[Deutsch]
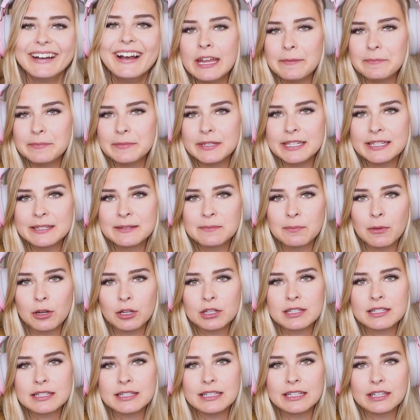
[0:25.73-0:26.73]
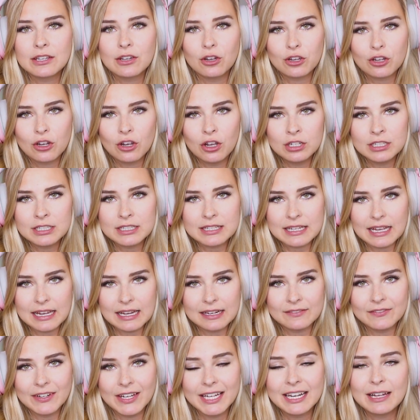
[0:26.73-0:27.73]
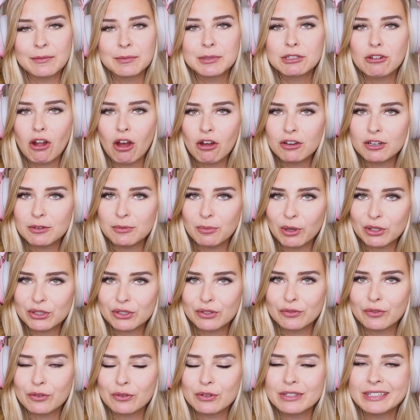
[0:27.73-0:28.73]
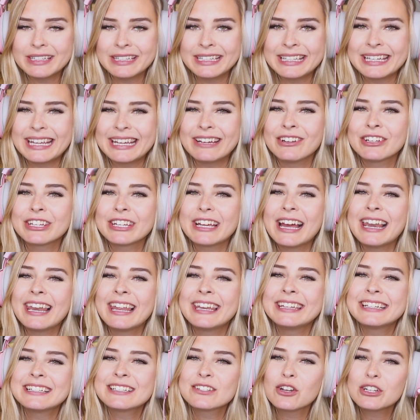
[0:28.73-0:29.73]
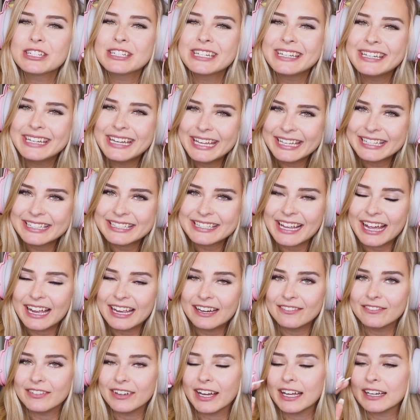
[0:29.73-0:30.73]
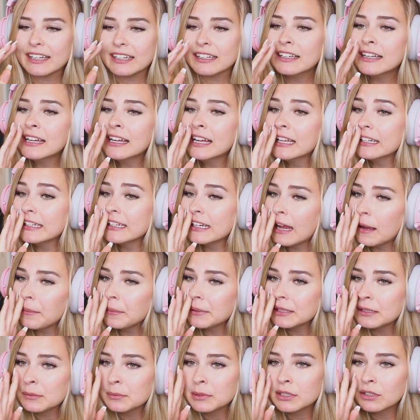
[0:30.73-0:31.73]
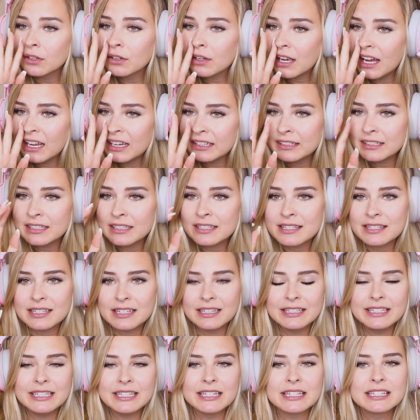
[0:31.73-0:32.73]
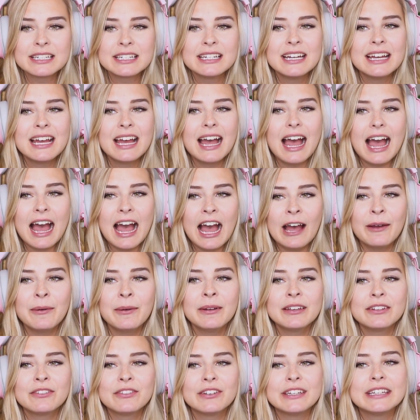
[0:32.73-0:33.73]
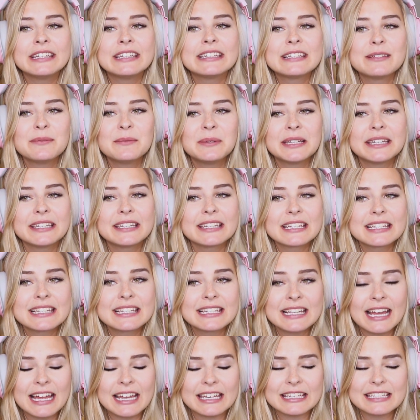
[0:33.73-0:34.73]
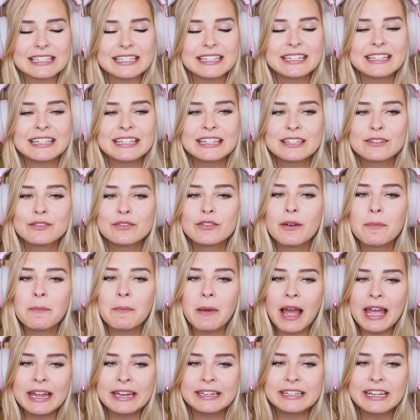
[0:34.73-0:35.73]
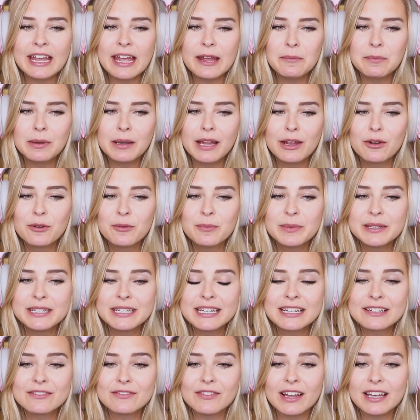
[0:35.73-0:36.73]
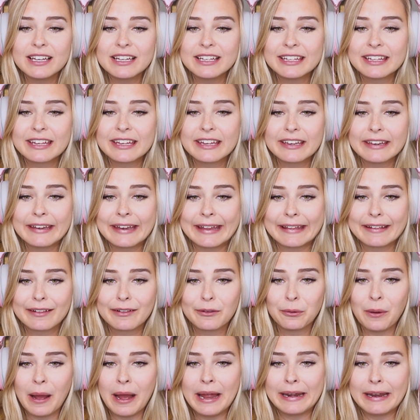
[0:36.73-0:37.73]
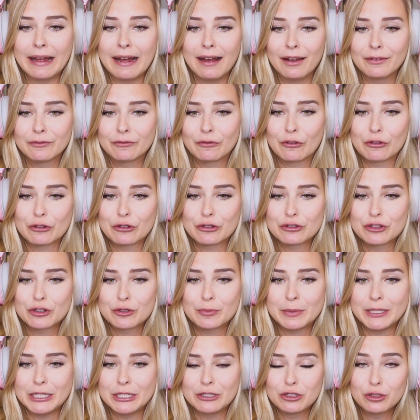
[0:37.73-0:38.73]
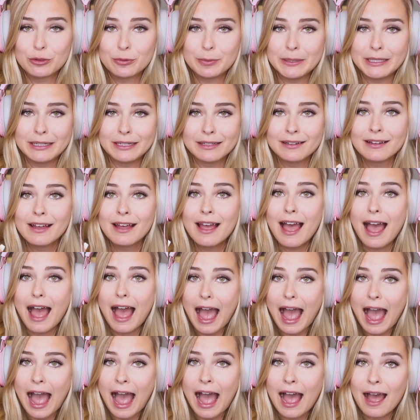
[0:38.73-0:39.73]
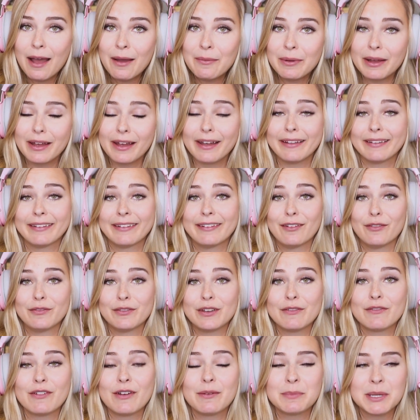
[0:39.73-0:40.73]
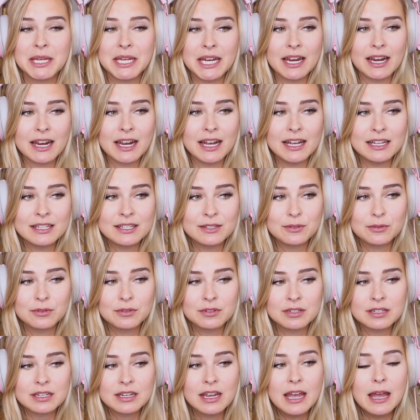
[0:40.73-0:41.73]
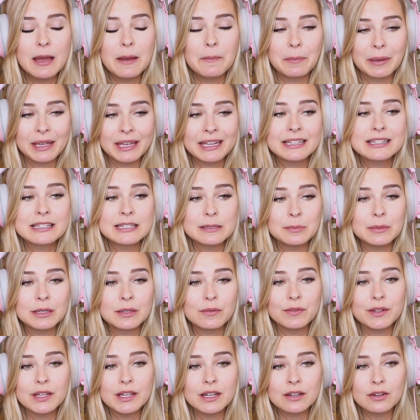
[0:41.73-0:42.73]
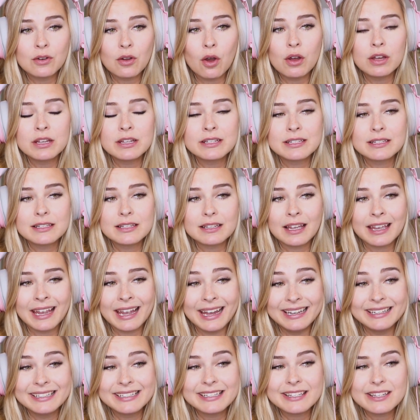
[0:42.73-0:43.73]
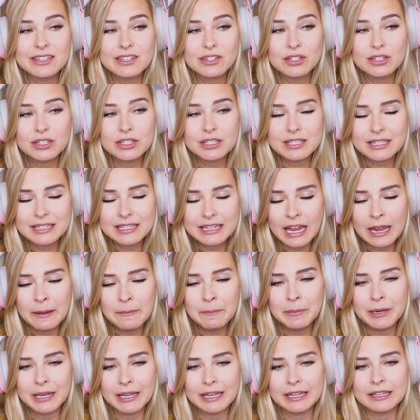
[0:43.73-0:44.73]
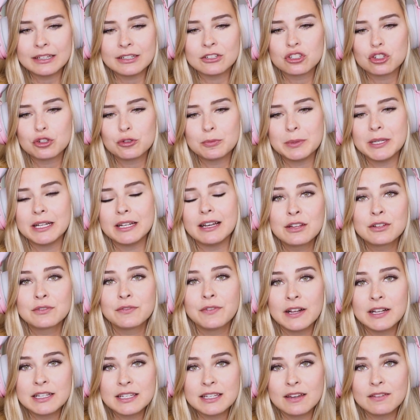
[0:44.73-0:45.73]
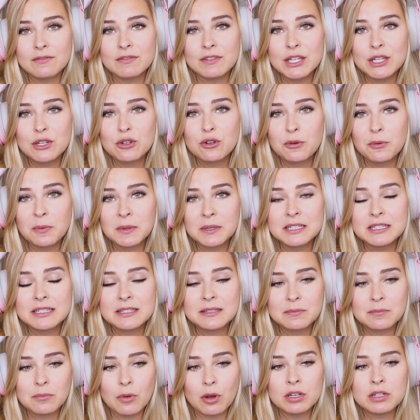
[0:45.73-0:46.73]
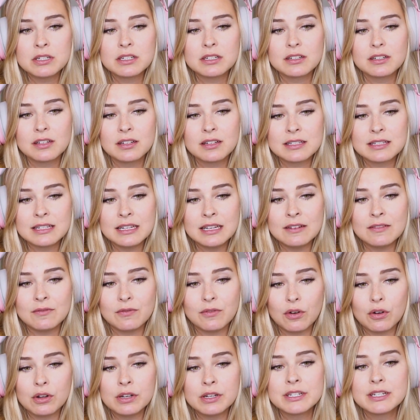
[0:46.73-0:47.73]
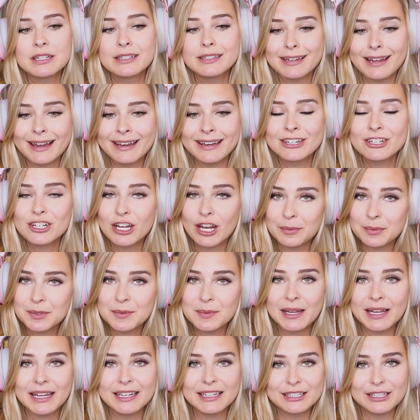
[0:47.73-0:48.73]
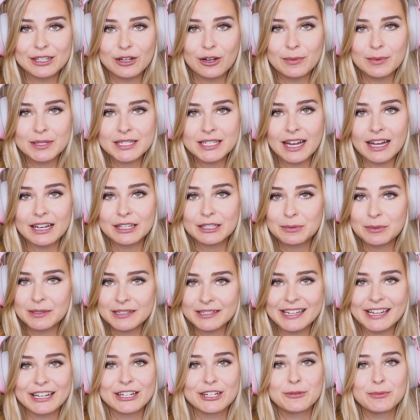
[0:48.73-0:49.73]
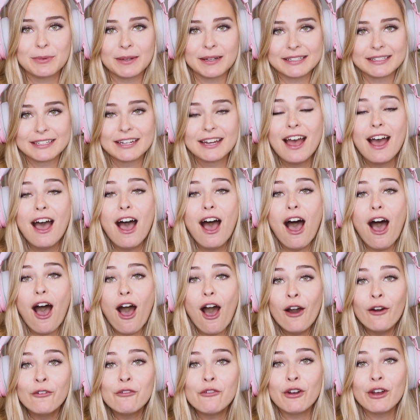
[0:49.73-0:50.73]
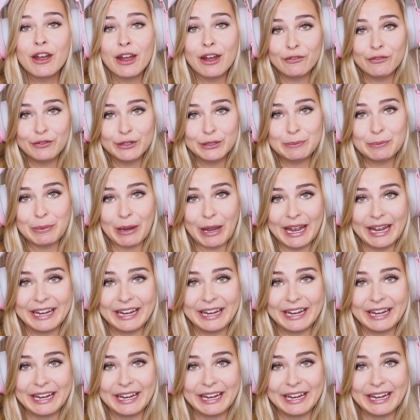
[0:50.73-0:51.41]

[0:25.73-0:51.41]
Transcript: Neben diesen Mods, die ich euch heute zeigen werde, habe ich noch einen Mod gefunden, den ich euch allerdings heute nicht zeigen werde. Den habe ich nämlich noch gar nicht installiert, aber ich finde ihn ziemlich interessant. Nicht für mein Gameplay unbedingt, weil ich nicht so eine Art von Spiel spiele, aber es ist auf jeden Fall mega krass und bringt ziemlich viel neues, realistisches Gameplay ins Spiel. Also falls ihr ein Video über diesen Mod äh, sehen wollt, dann schreibt es mir gerne in die Kommentare. Ich bin sehr gespannt auf euer Feedback.